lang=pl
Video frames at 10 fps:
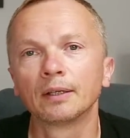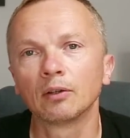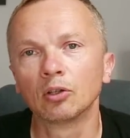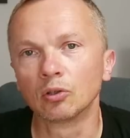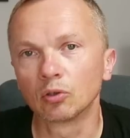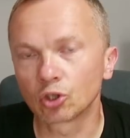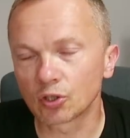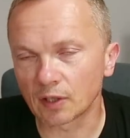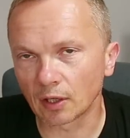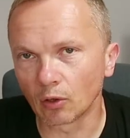e,
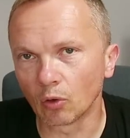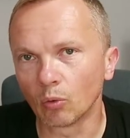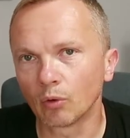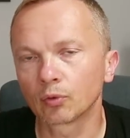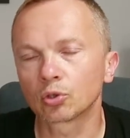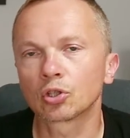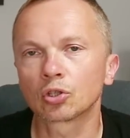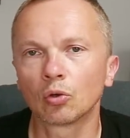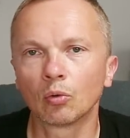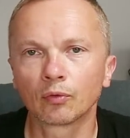czystego ołowiu, czy
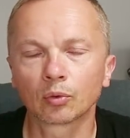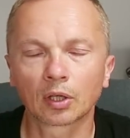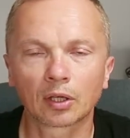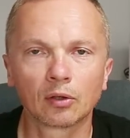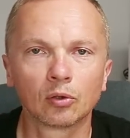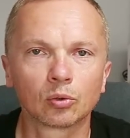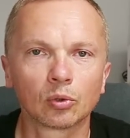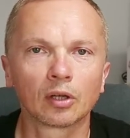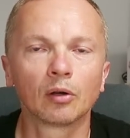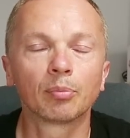też ołowiu takiego,
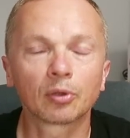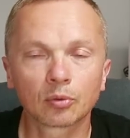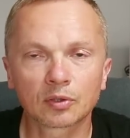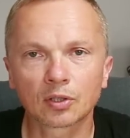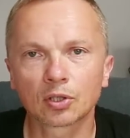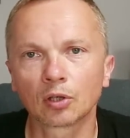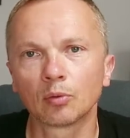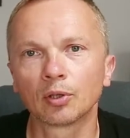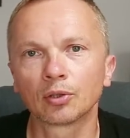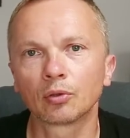którego producenci
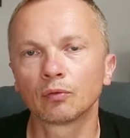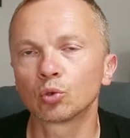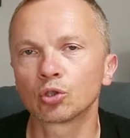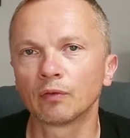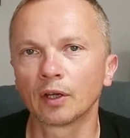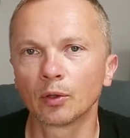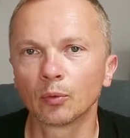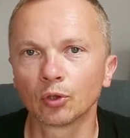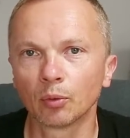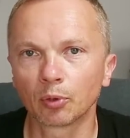akumulatorów
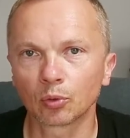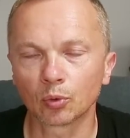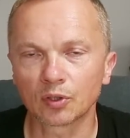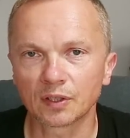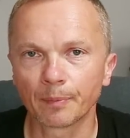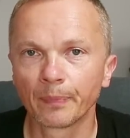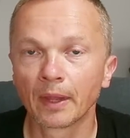używają do produkcji.